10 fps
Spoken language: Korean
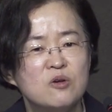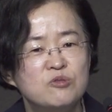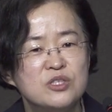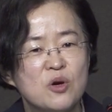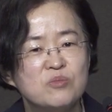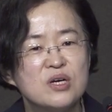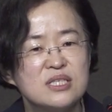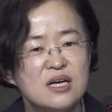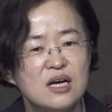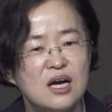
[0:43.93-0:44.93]
우리 정부가
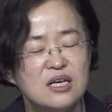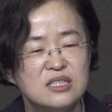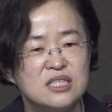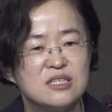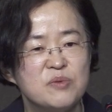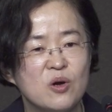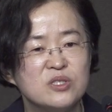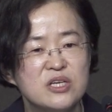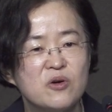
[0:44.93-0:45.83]
생각하는 지금 경제